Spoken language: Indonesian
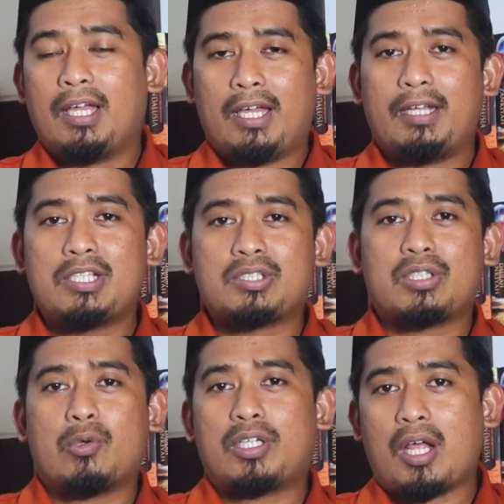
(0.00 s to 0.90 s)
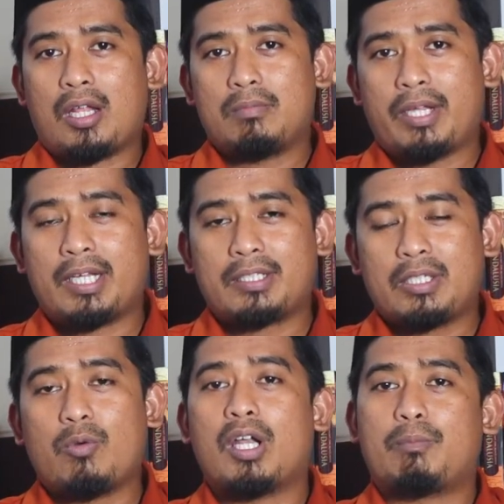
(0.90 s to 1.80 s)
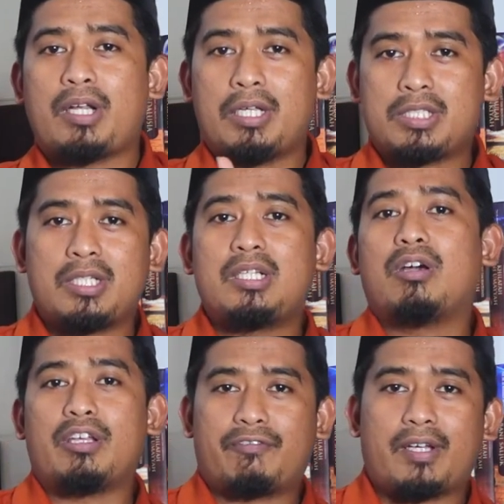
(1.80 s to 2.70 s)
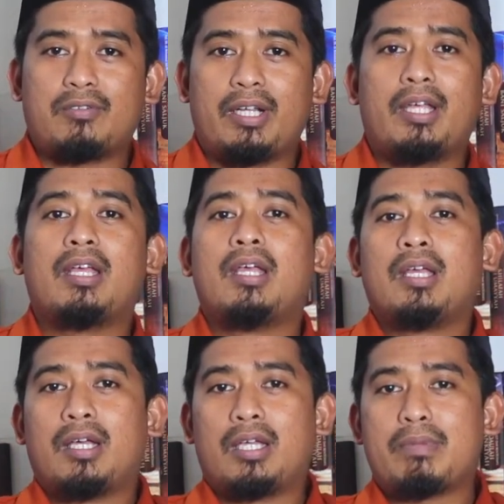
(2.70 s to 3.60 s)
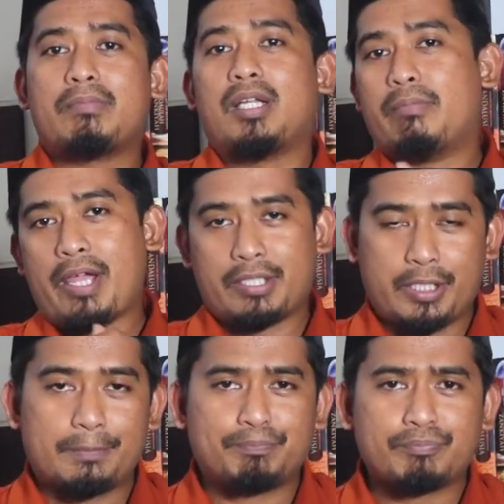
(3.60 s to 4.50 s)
Hadis riwayat Al-Baihaqi walaupun hadis ini didoifkan oleh uh, Imam Al-Baihaqi.